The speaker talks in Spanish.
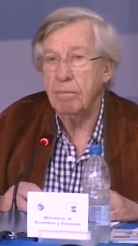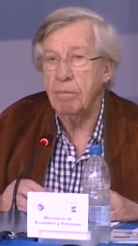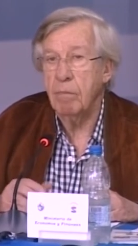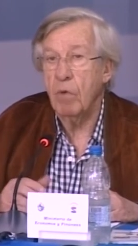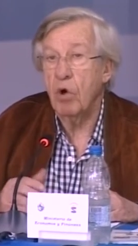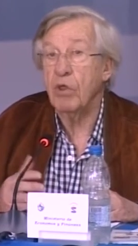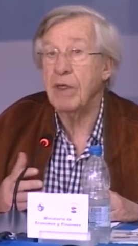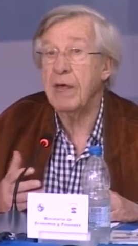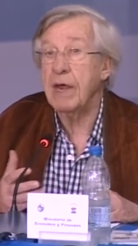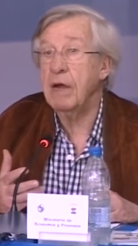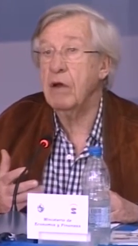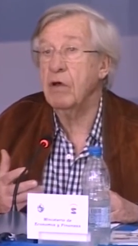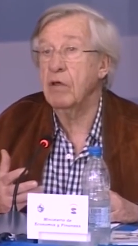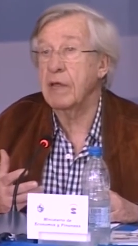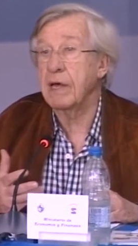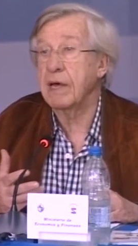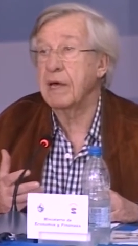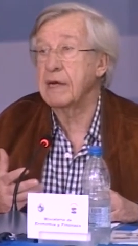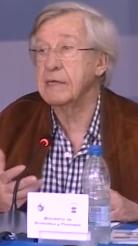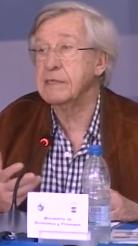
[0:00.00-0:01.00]

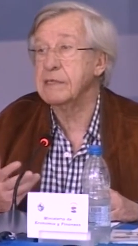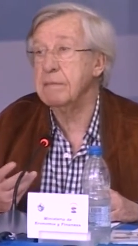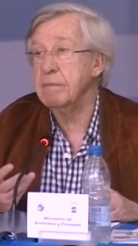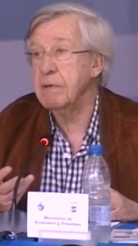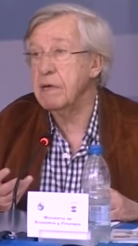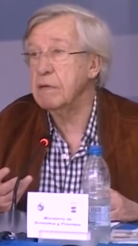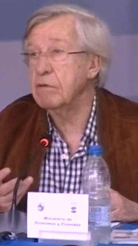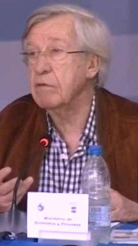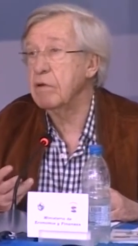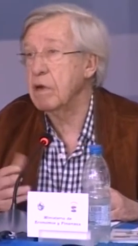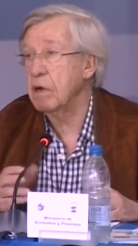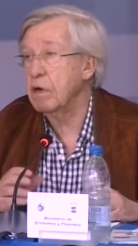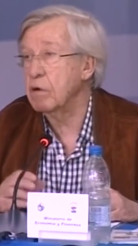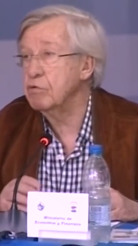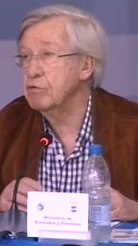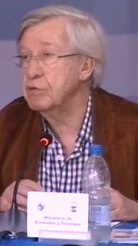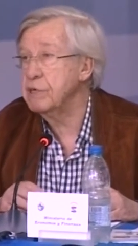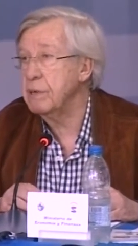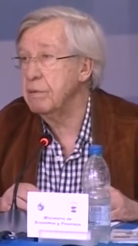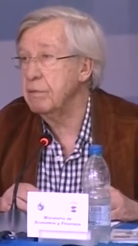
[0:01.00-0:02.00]
modelo de crecimiento
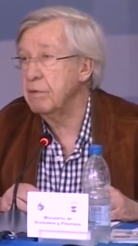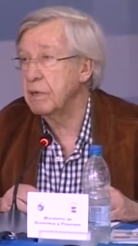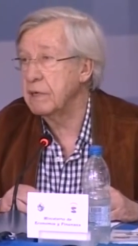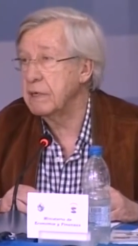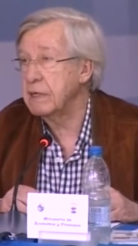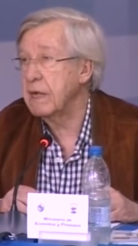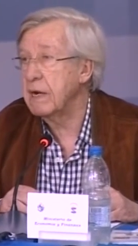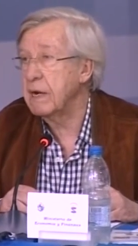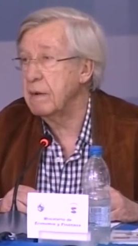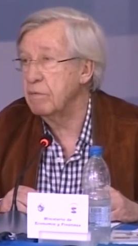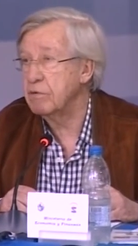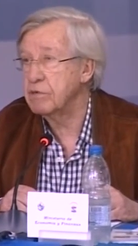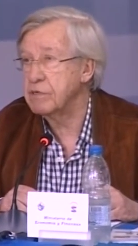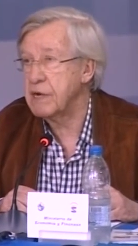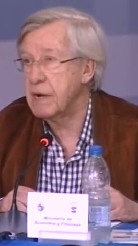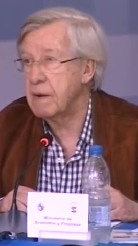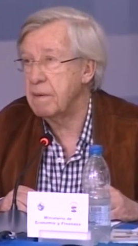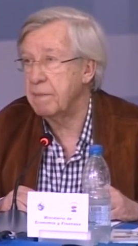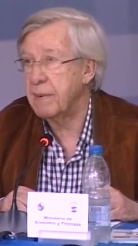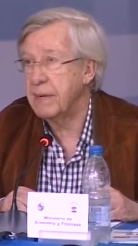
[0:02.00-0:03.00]
inclusivo que
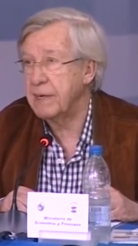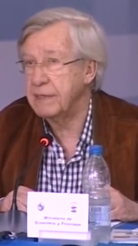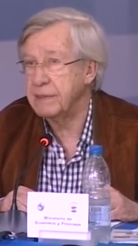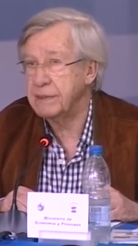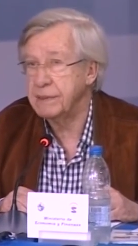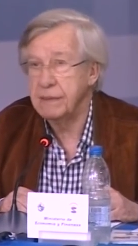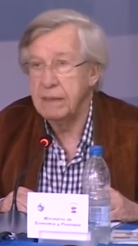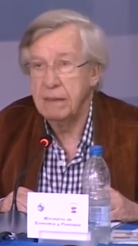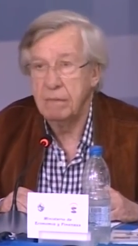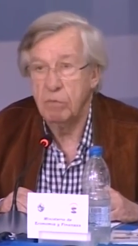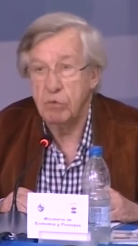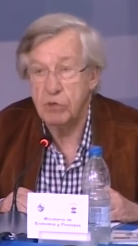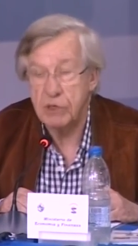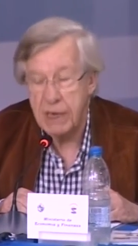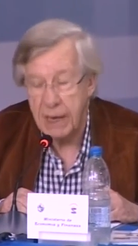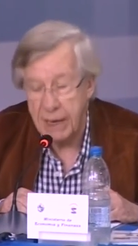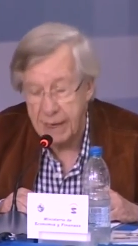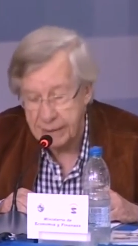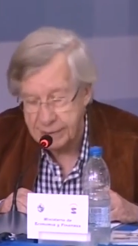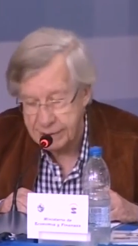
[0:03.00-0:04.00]
tenemos en el país.
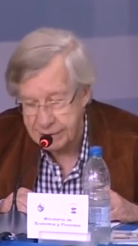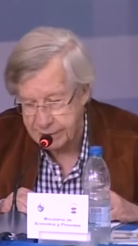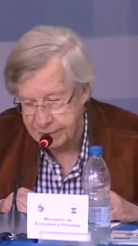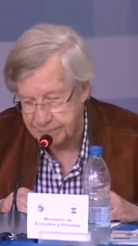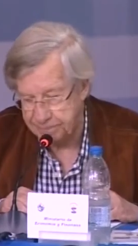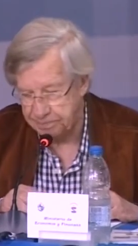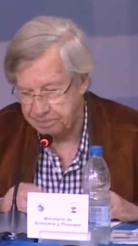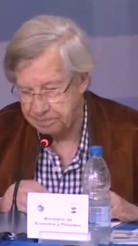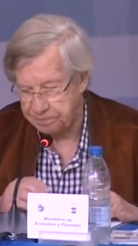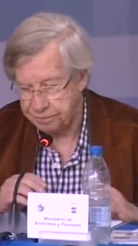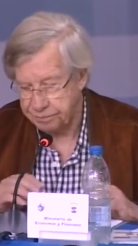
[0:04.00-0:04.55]
Muchas gracias.